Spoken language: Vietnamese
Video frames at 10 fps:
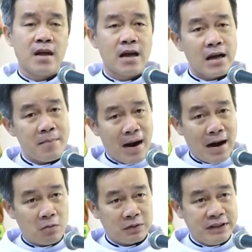cái bài
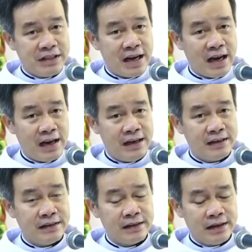học thứ hai
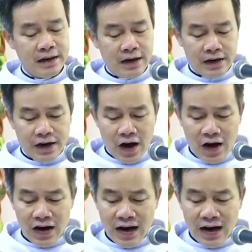đó